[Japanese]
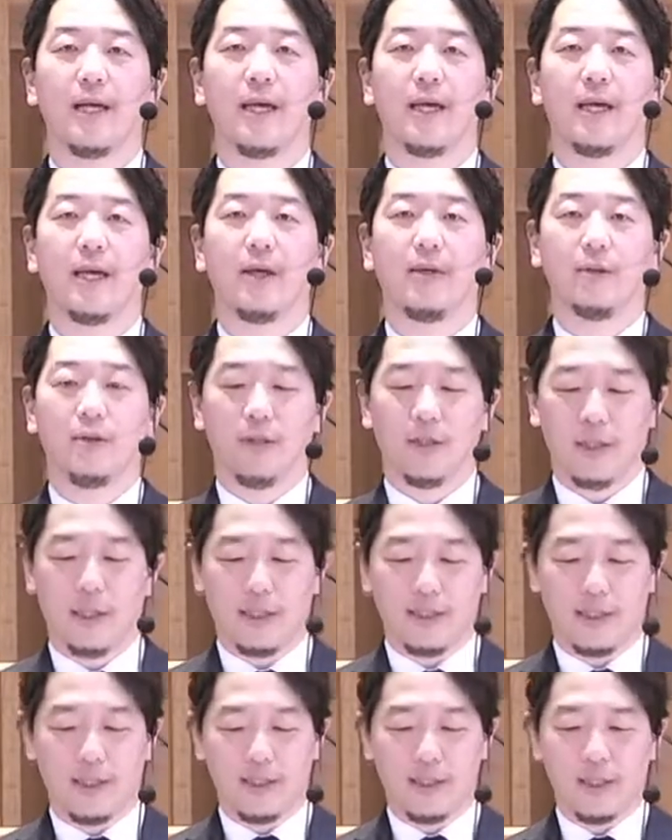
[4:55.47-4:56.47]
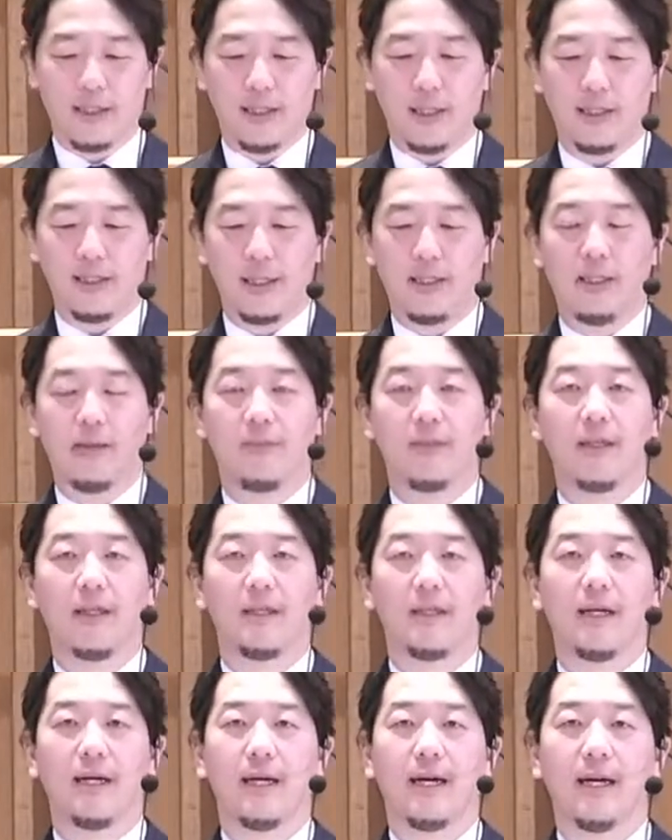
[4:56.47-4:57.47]
えー、本当に作成してくださった皆
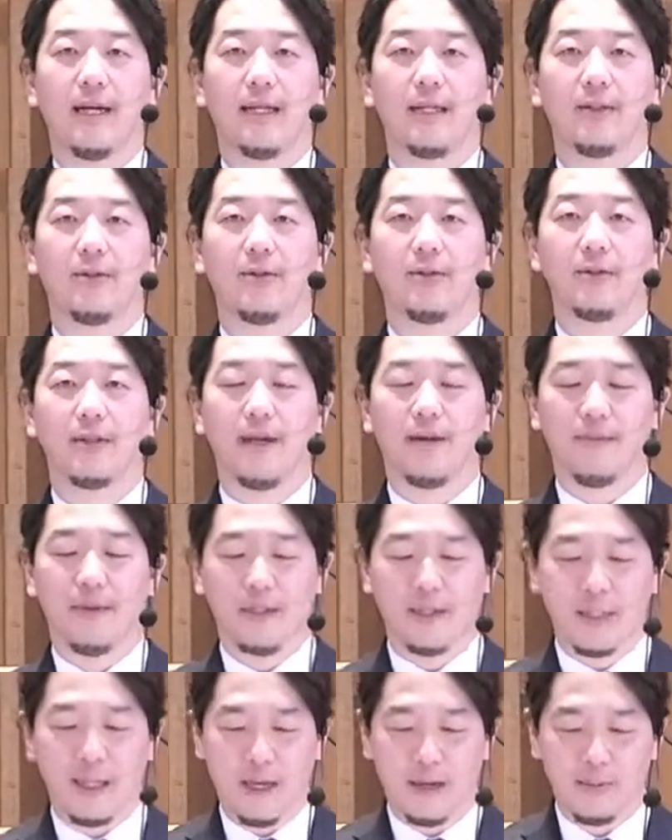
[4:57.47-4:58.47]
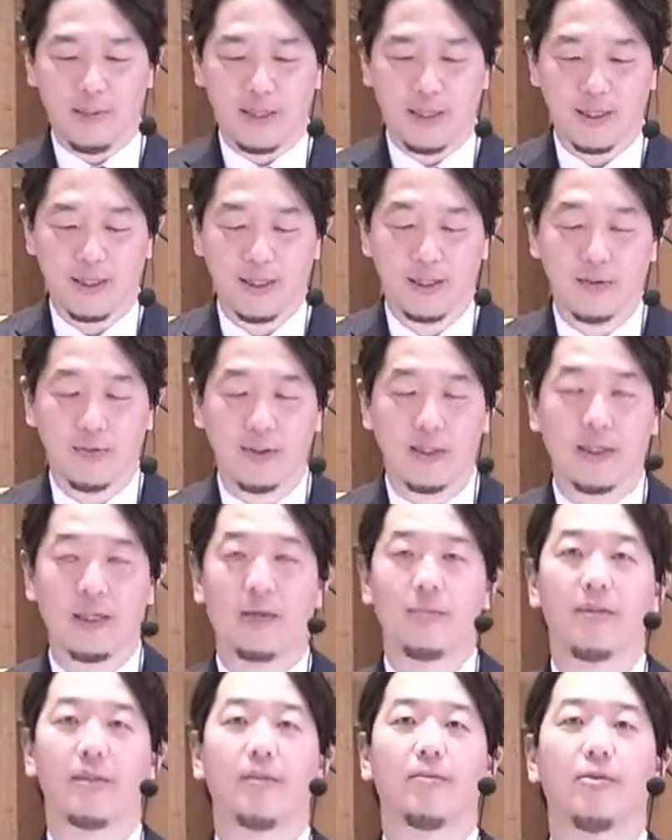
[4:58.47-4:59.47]
さんありがとうございました皆さんの上に
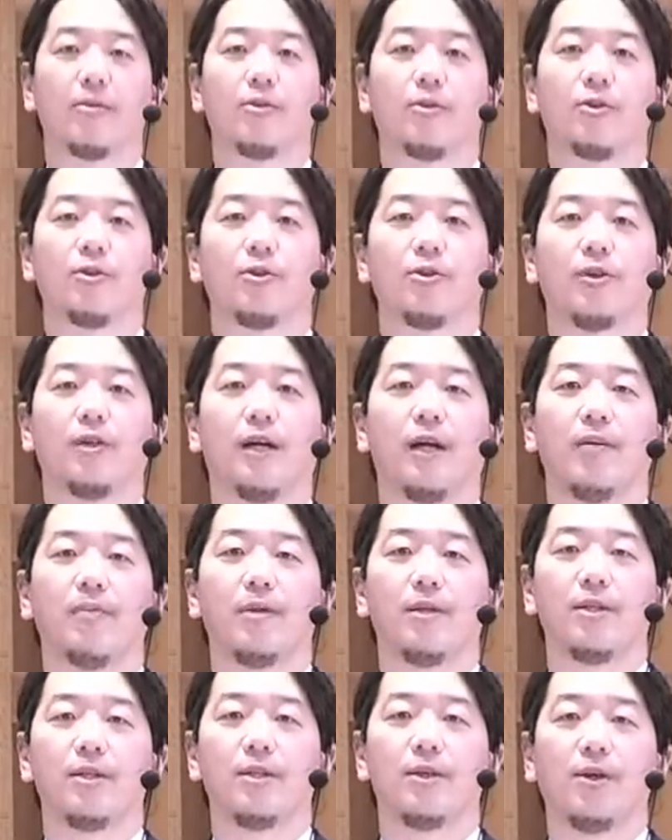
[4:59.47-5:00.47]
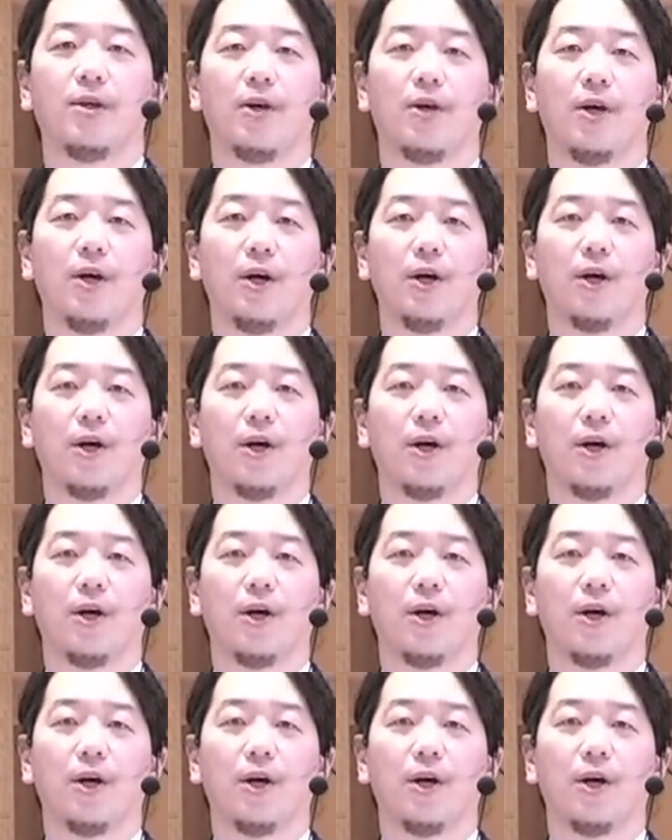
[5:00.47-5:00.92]
神様の祝福がありますよ